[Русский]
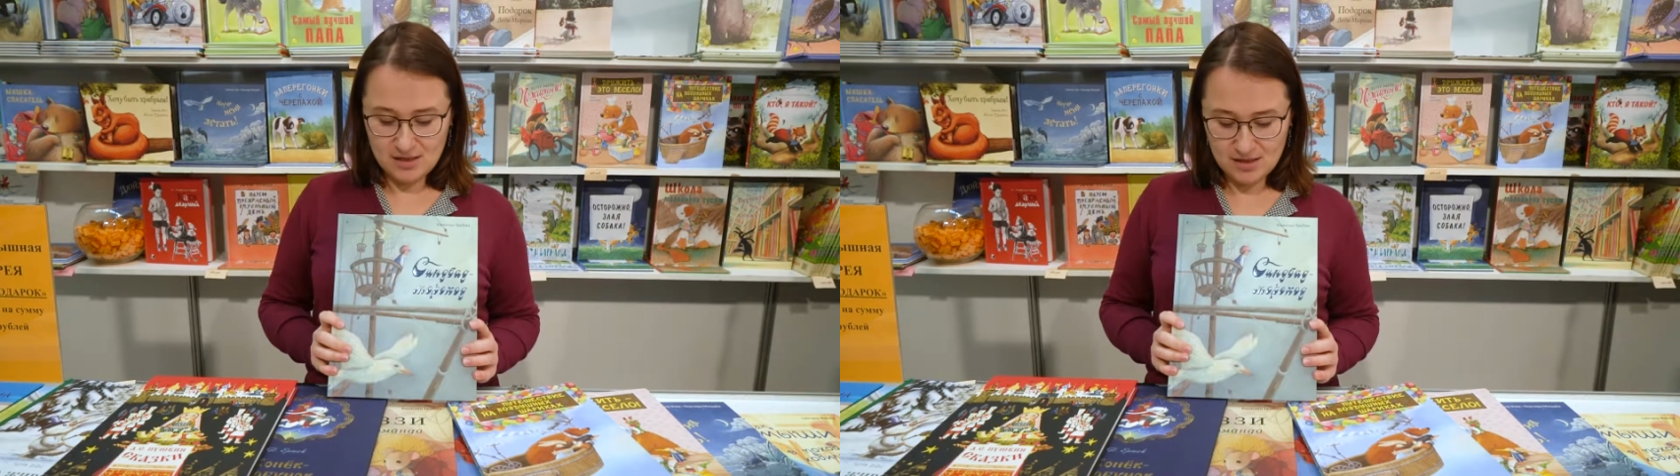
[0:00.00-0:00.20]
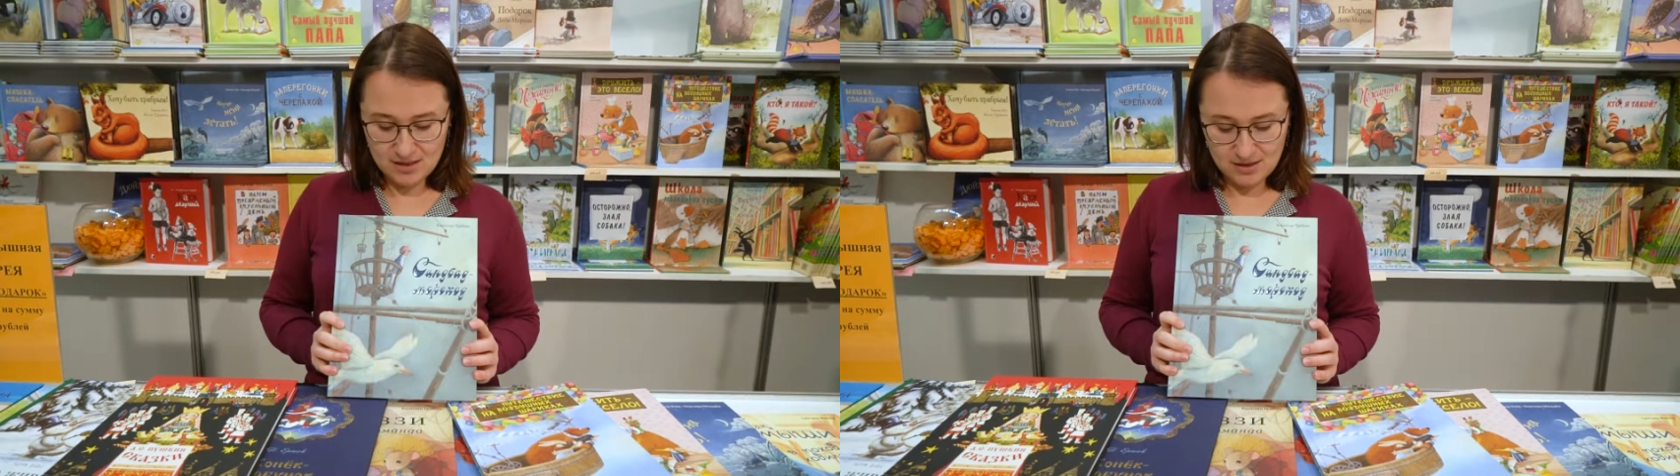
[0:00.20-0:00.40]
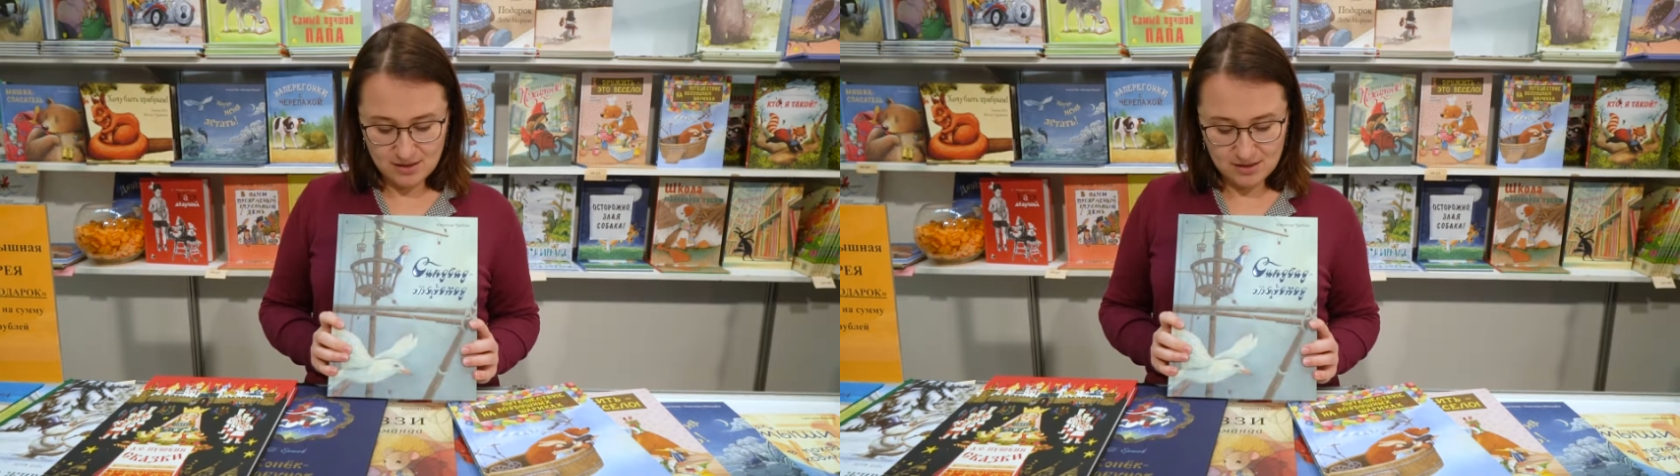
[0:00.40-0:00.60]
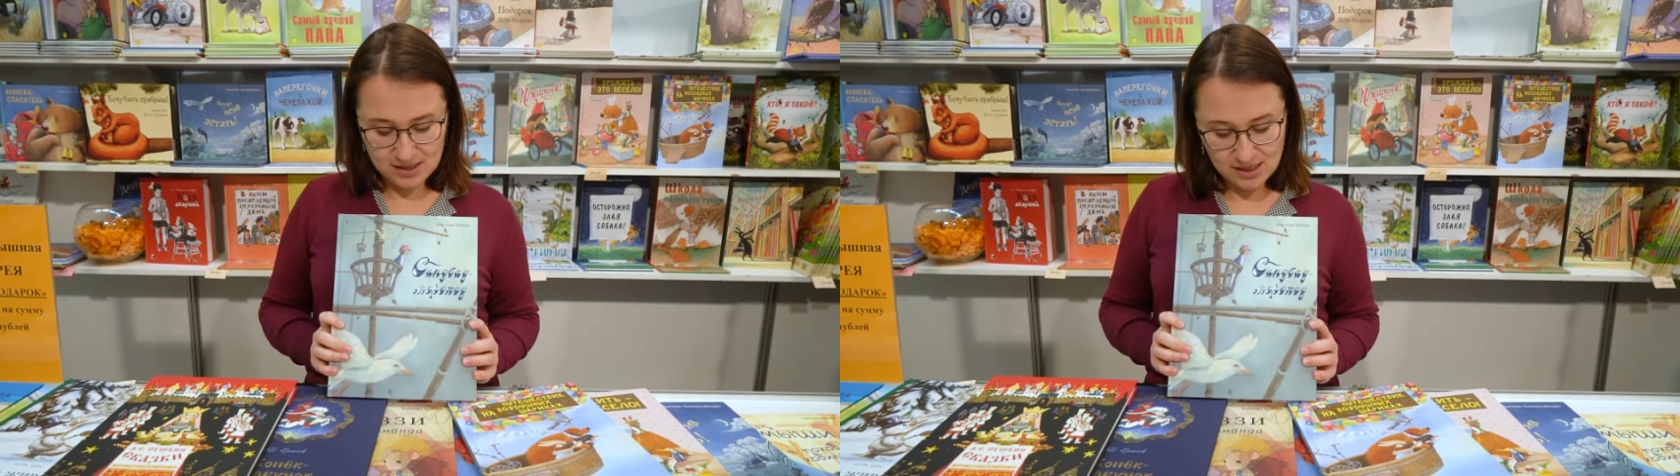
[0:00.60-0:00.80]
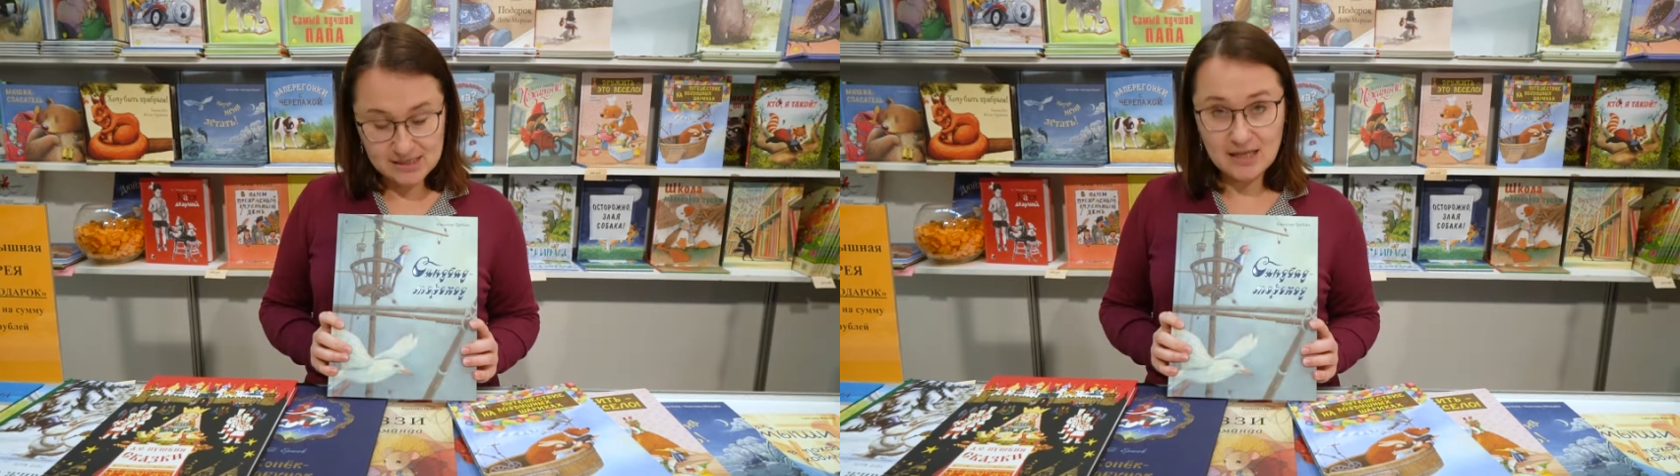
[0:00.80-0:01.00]
и
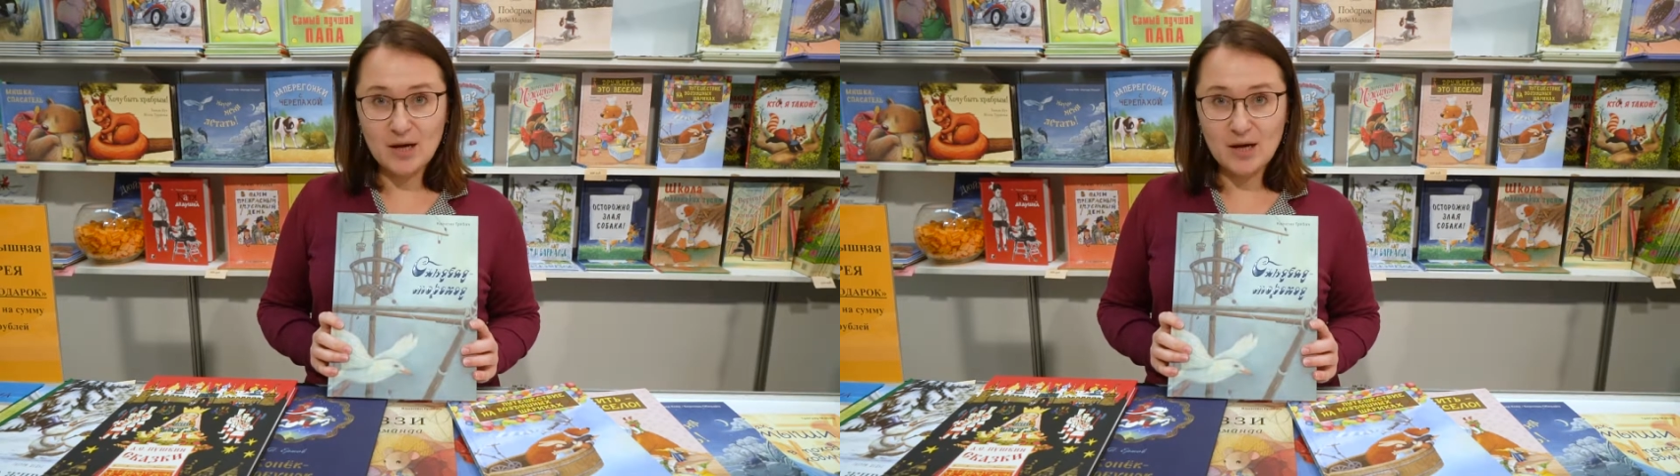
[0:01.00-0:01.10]
текст